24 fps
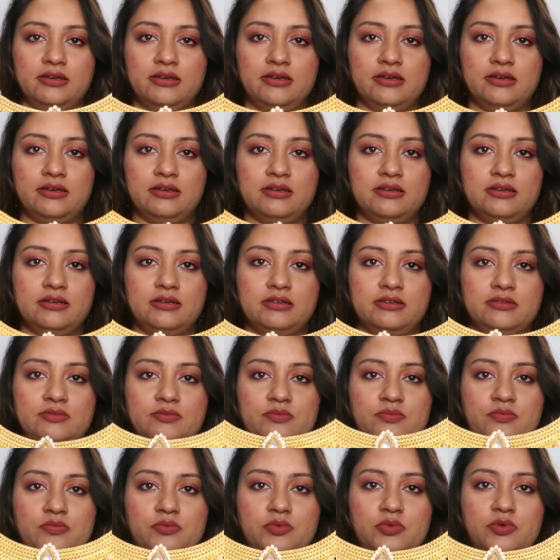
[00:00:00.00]
आ,
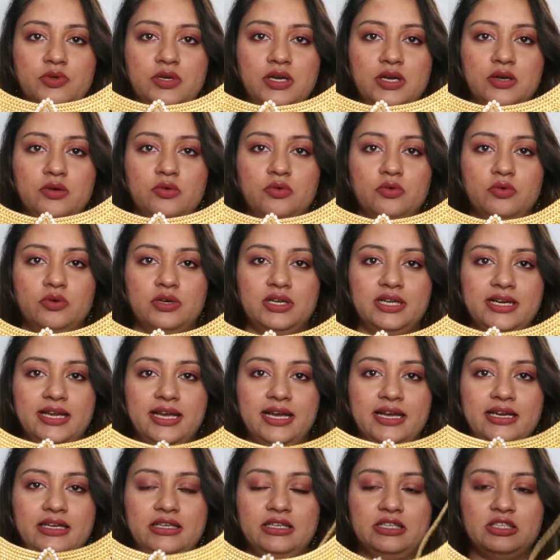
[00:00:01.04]
पूरा
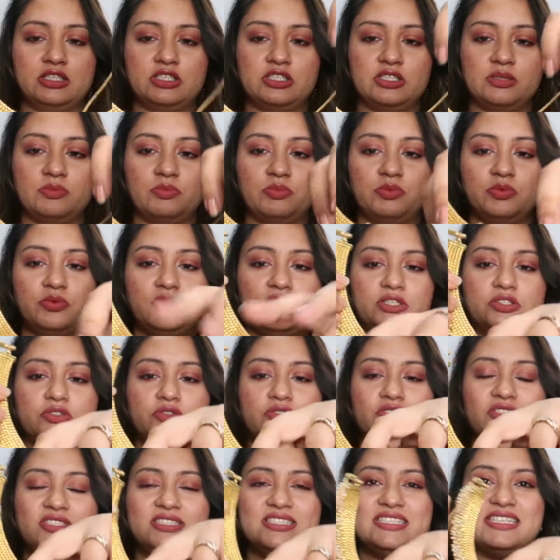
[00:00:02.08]
गोल्डन है नीचे पूरे
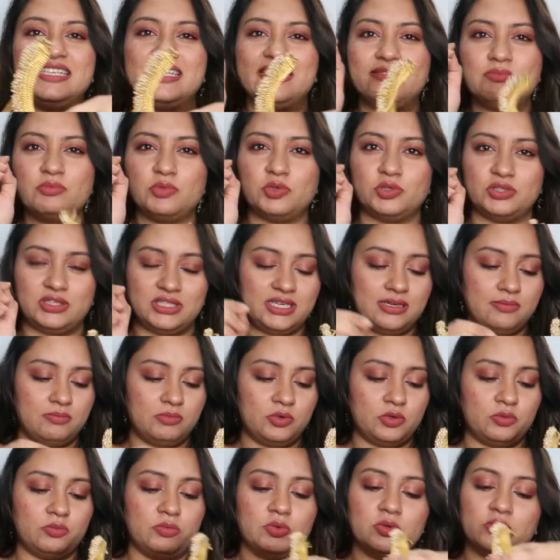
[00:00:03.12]
जो चीड़ मोती
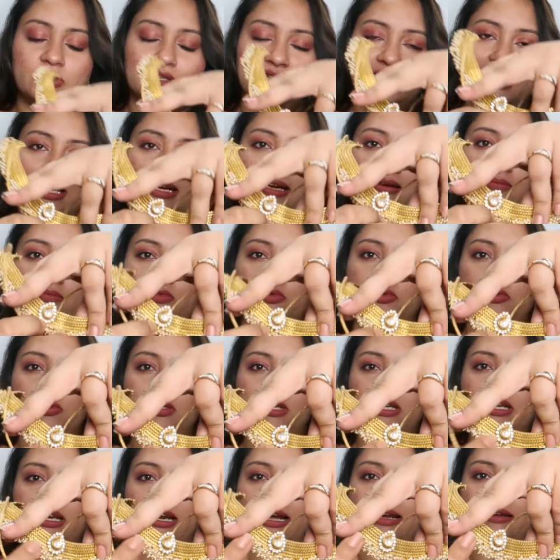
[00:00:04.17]
हम लोग बोलते हैं हम
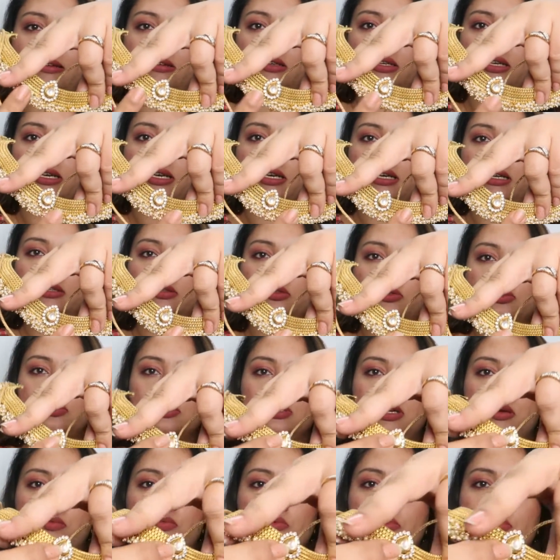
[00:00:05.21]
लोग की लेंथ तो
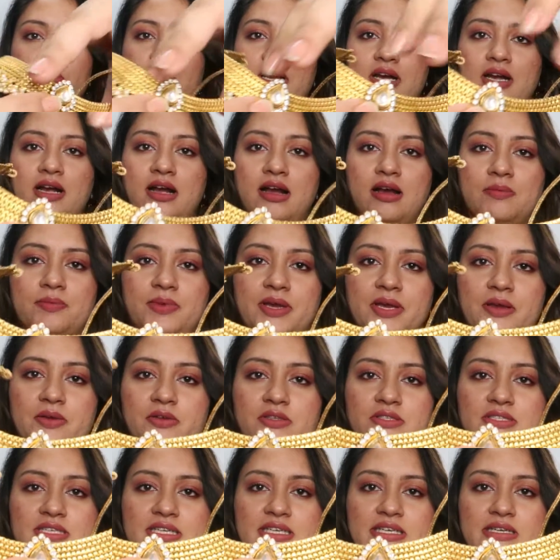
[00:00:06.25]
उसका पूरा काम
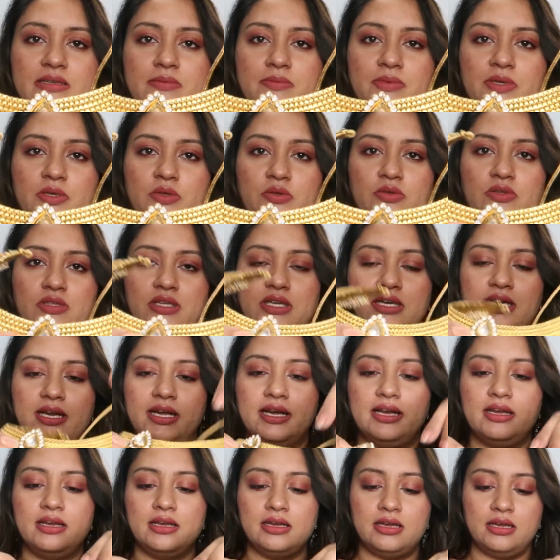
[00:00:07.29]
है और सेंटर में
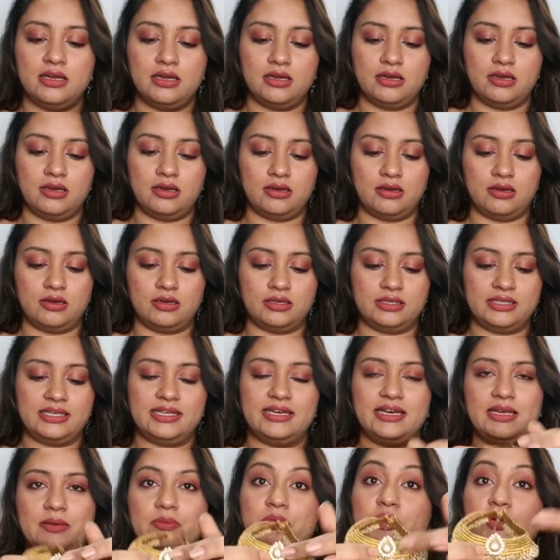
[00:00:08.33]
कुंदन है आ,
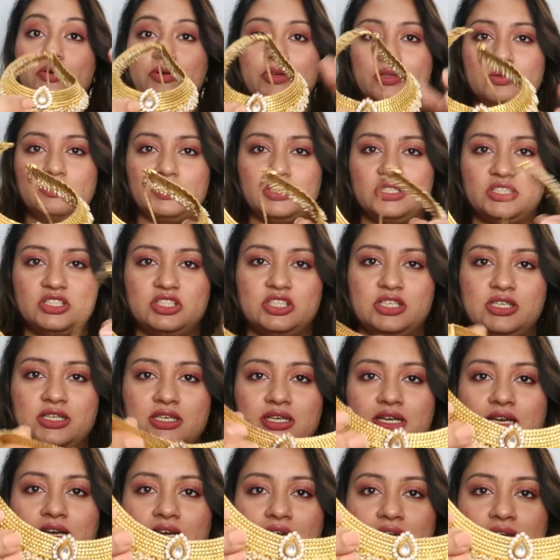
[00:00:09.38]
ये नहीं भी होगा तो बहुत अच्छा
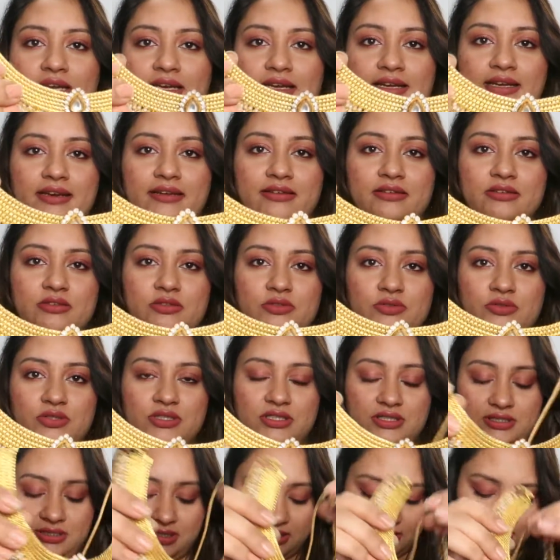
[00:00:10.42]
लगेगा या तो
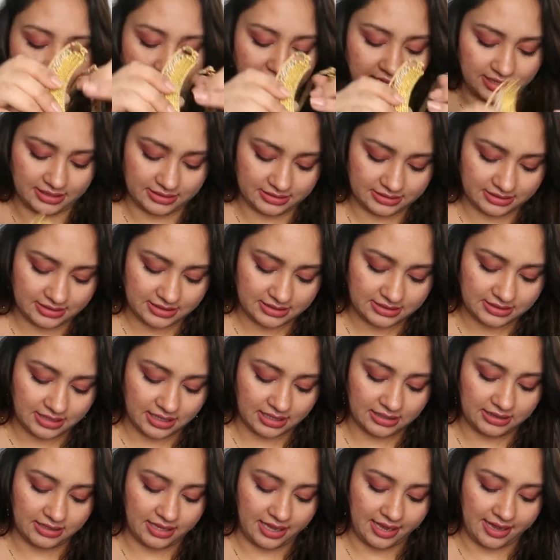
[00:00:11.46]
दिस इज़ एंड इसके
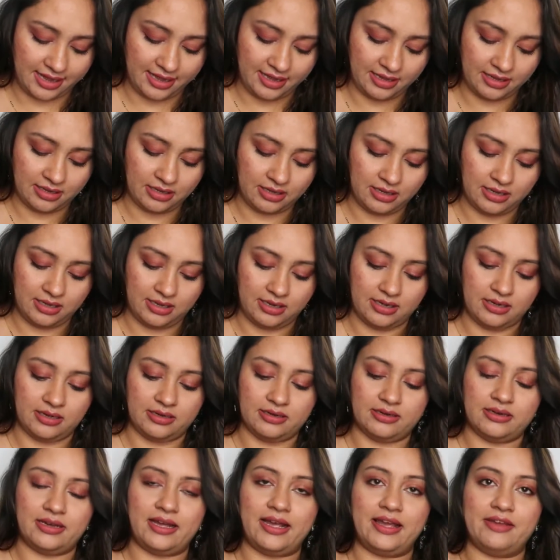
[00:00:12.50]
साथ है
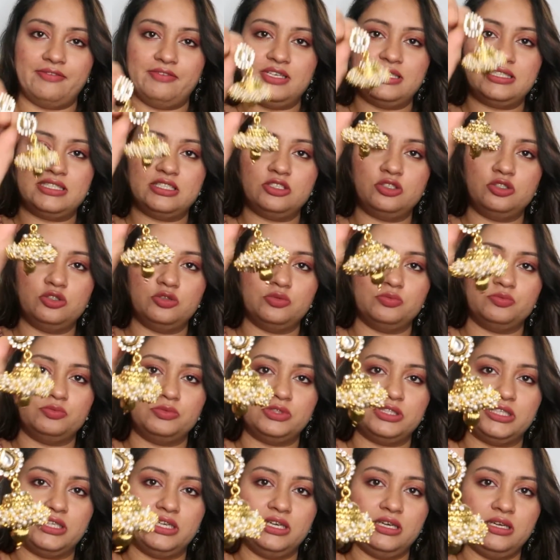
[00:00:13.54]
आ, हैवी से
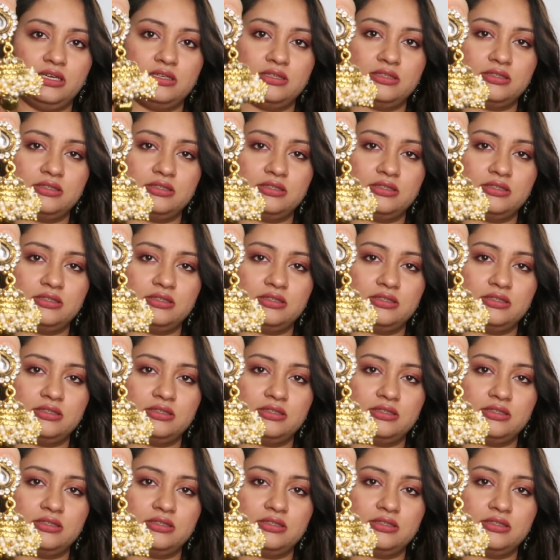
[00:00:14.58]
झुमके